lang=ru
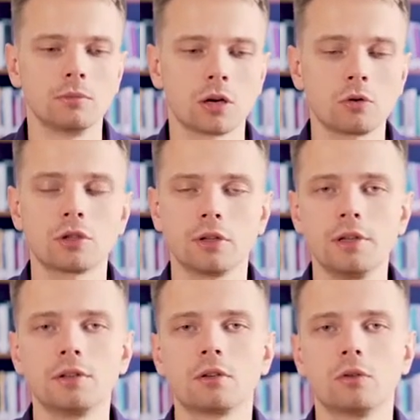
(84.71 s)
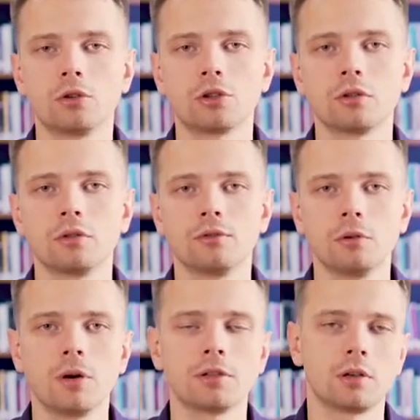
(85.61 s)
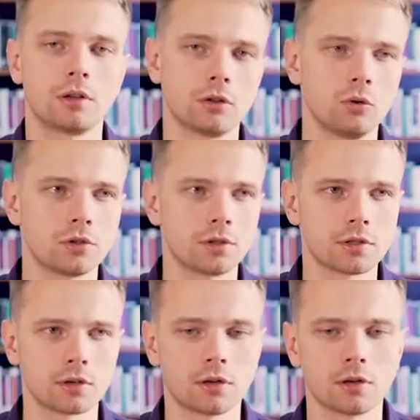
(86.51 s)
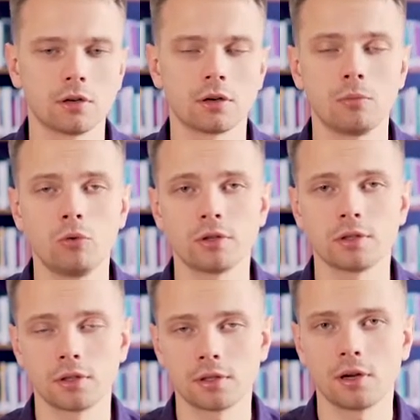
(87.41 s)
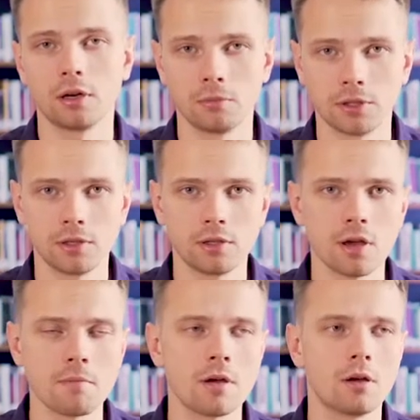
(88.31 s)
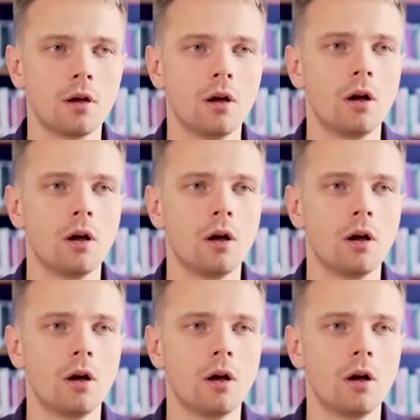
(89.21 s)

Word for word: Хороший аналитик очень внимательно относится к работе с социальными сетями –